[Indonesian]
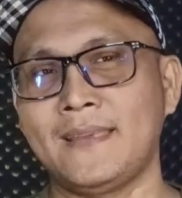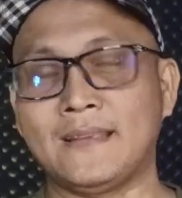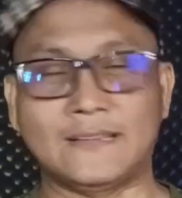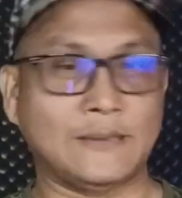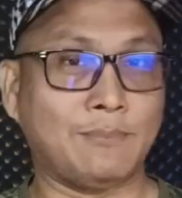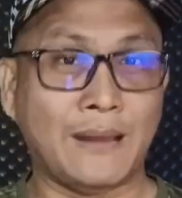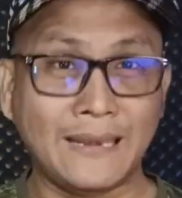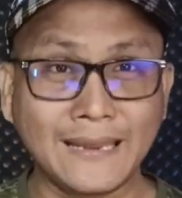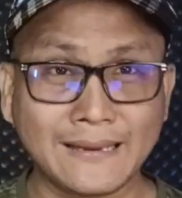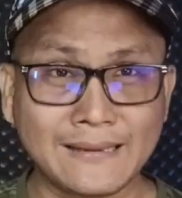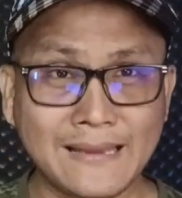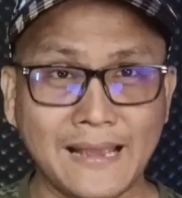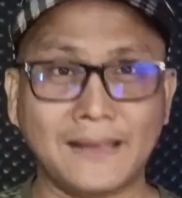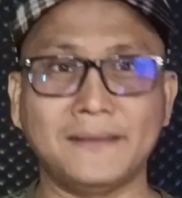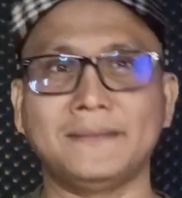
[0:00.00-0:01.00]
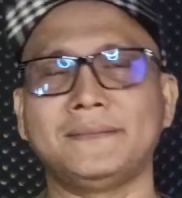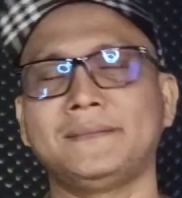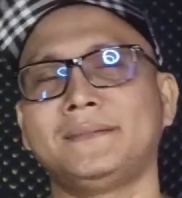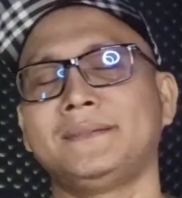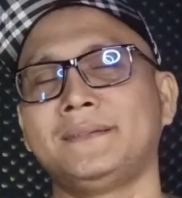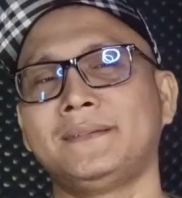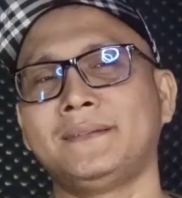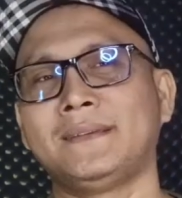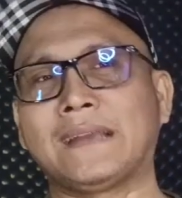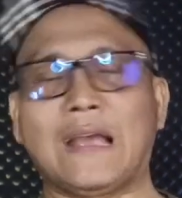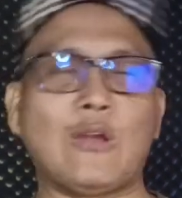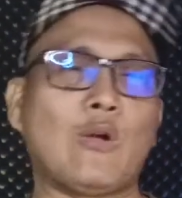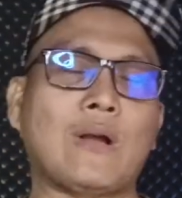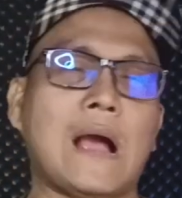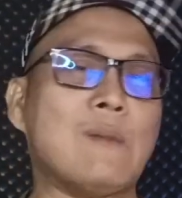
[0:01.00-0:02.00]
Sebaliknya,
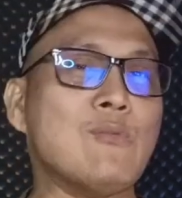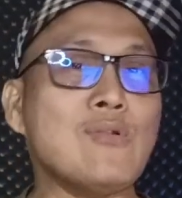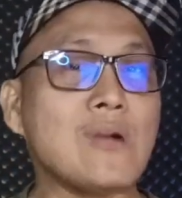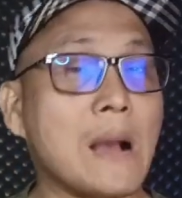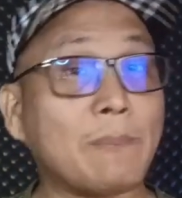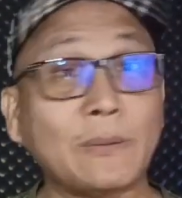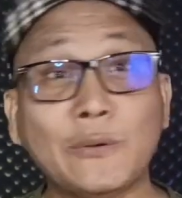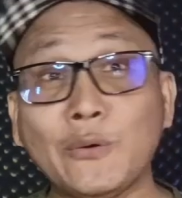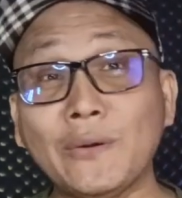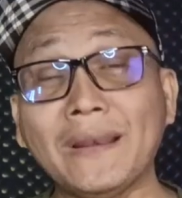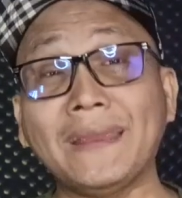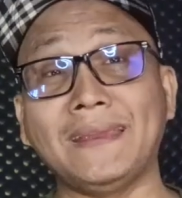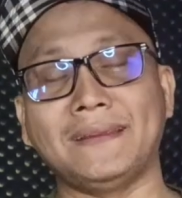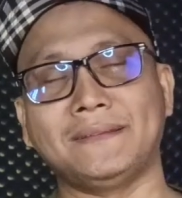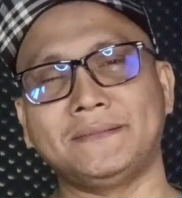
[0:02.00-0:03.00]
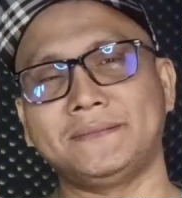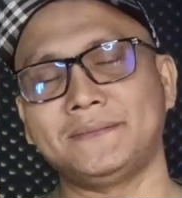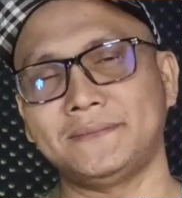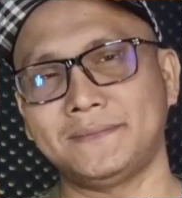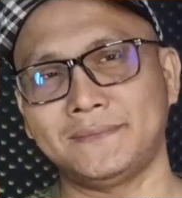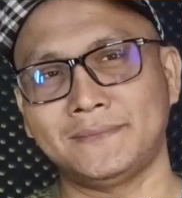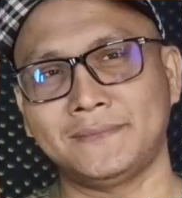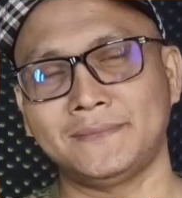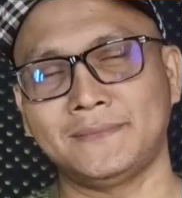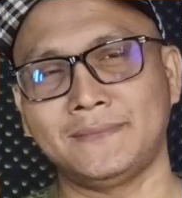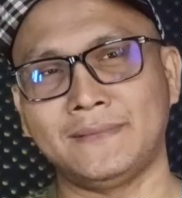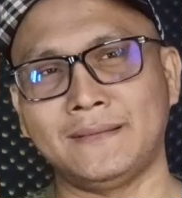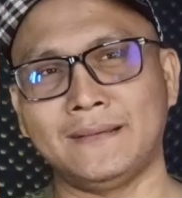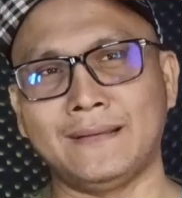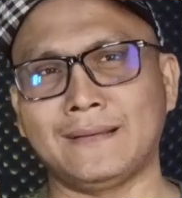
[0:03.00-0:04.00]
kalau kamu nggak peduli,
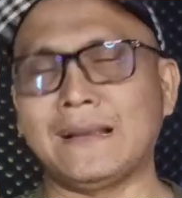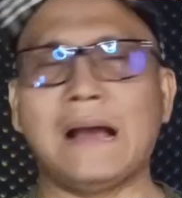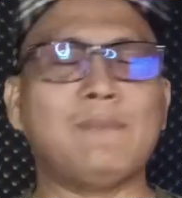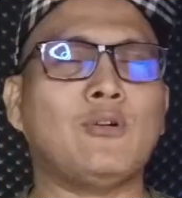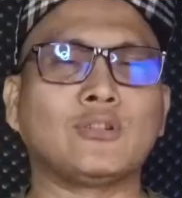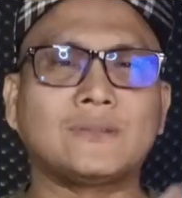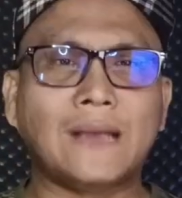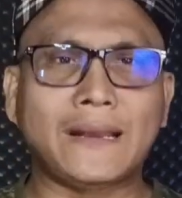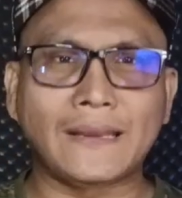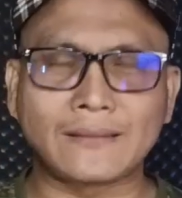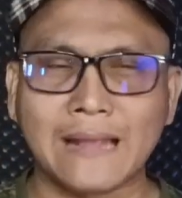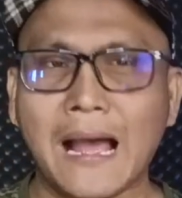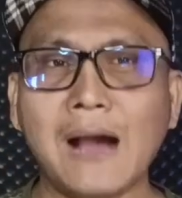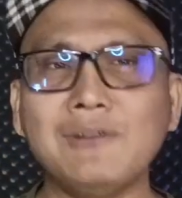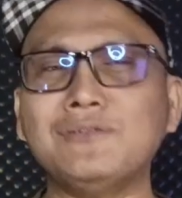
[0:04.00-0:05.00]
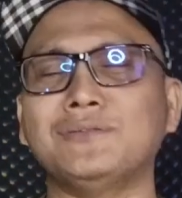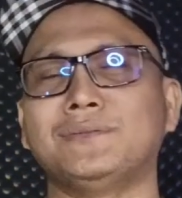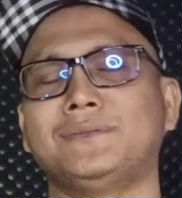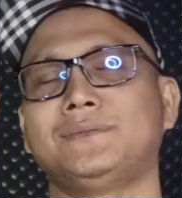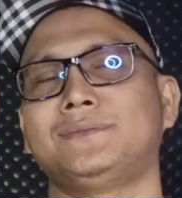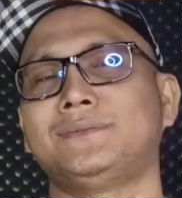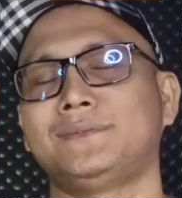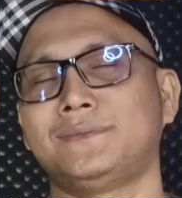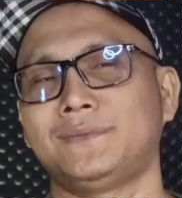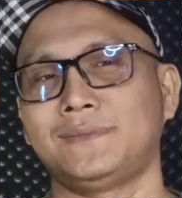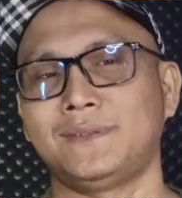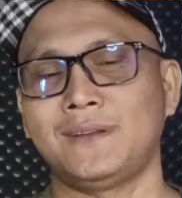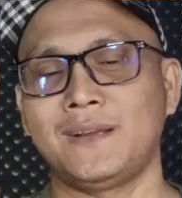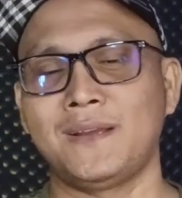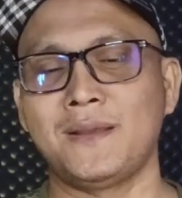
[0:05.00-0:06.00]
nggak mau cari tahu,
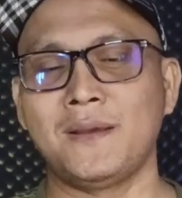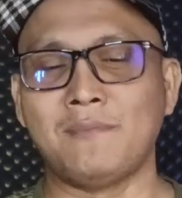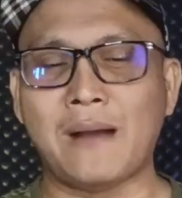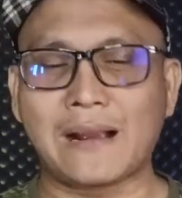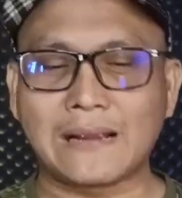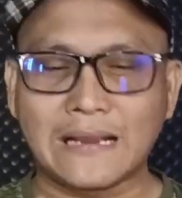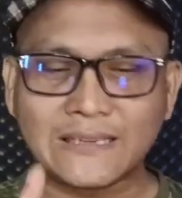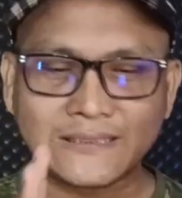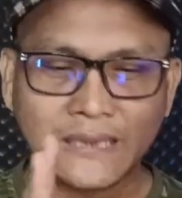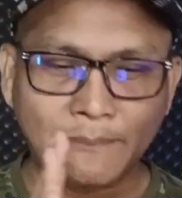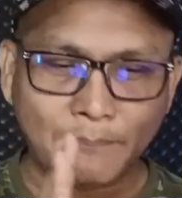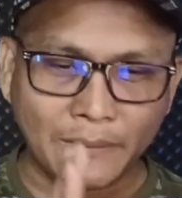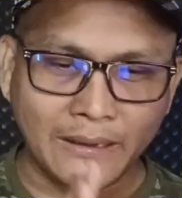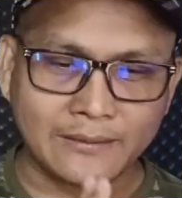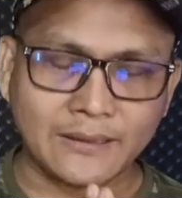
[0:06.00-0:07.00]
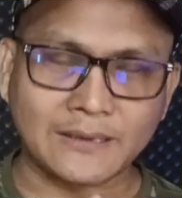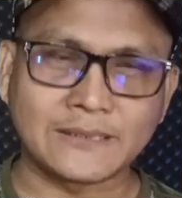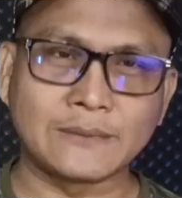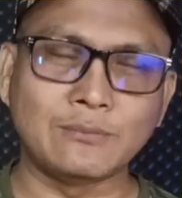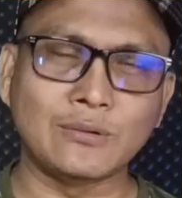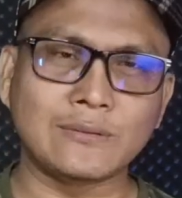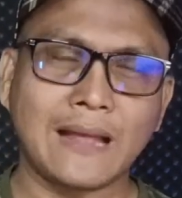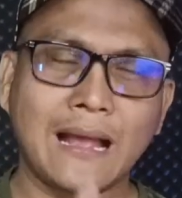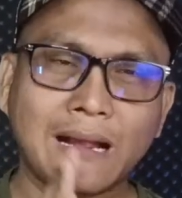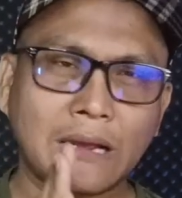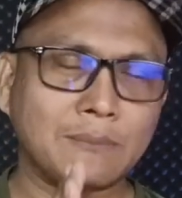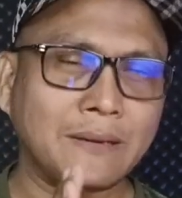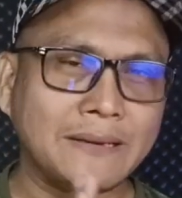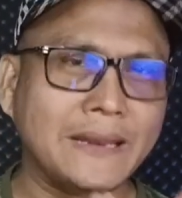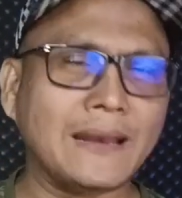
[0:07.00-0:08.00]
maka si pria tersebut akan
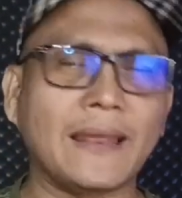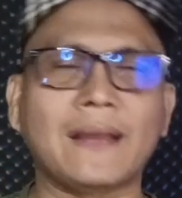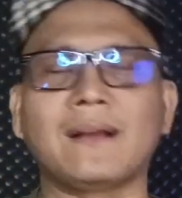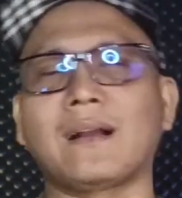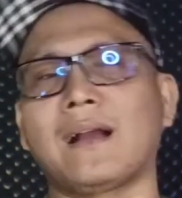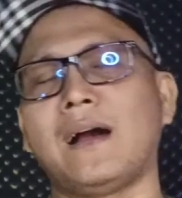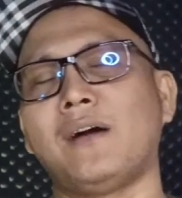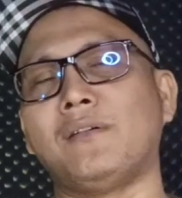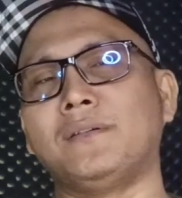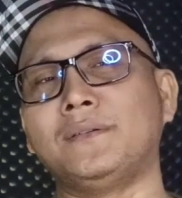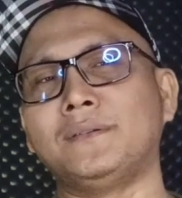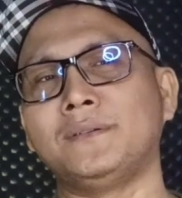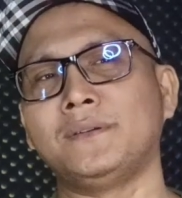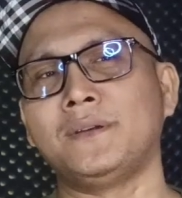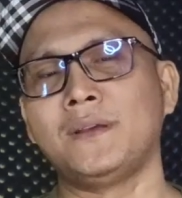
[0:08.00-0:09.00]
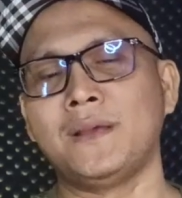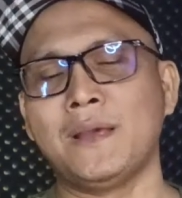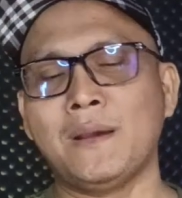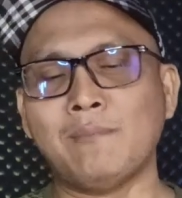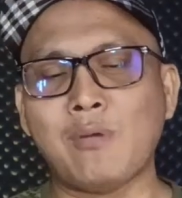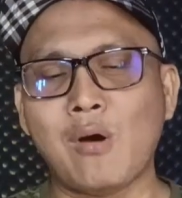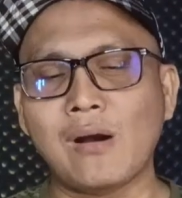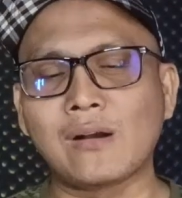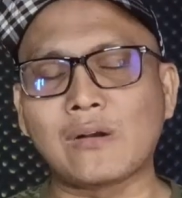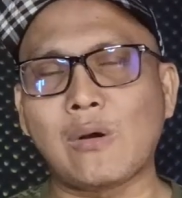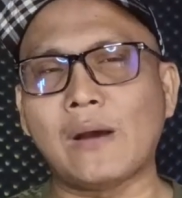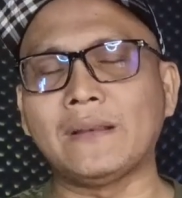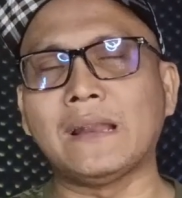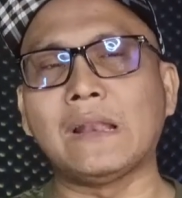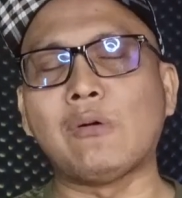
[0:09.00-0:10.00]
menilai engkau bahwa engkau
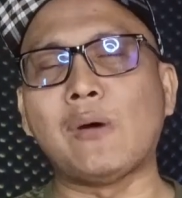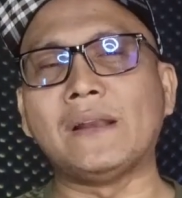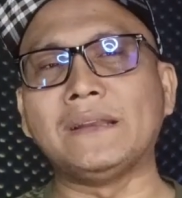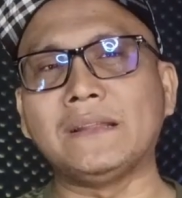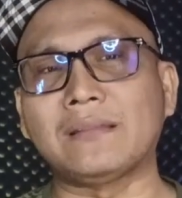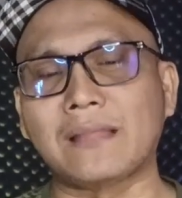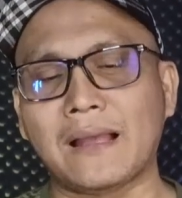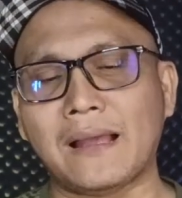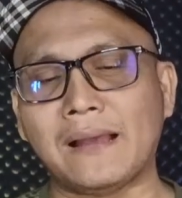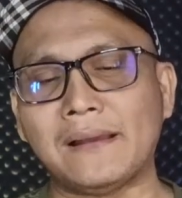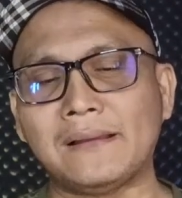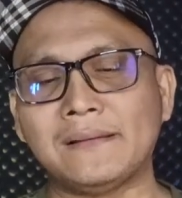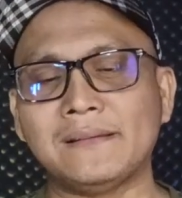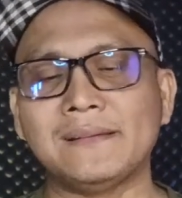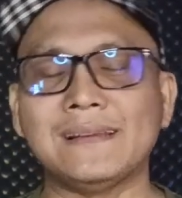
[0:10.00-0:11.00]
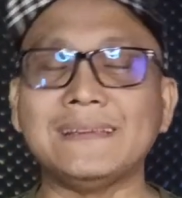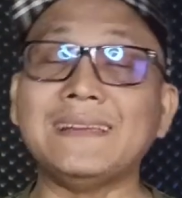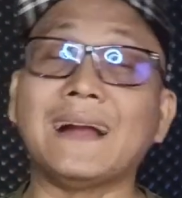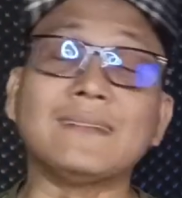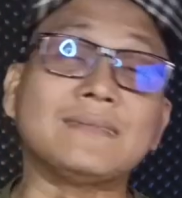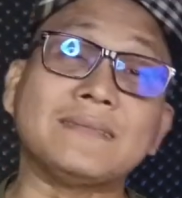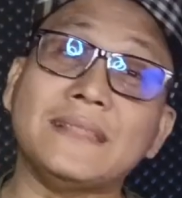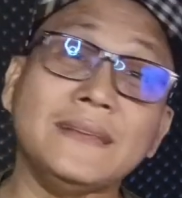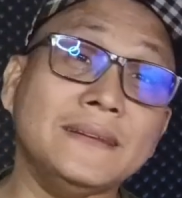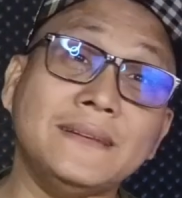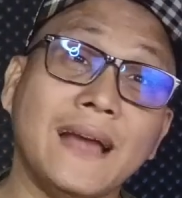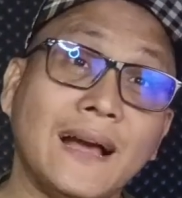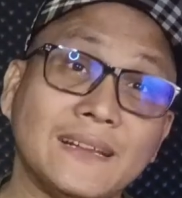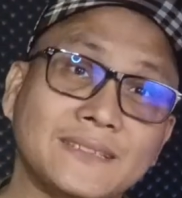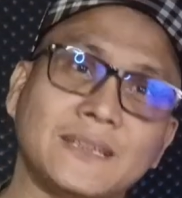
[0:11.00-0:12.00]
adalah wanita yang
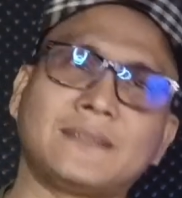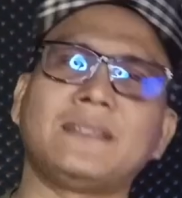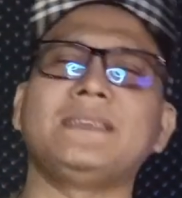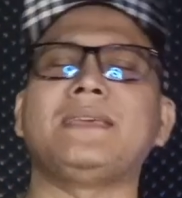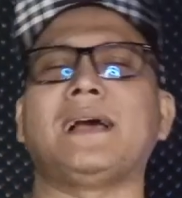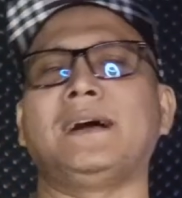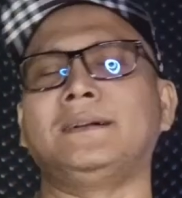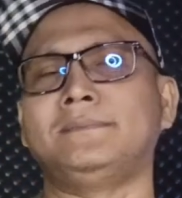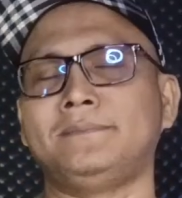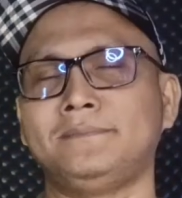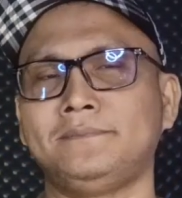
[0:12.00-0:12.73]
tidak setia.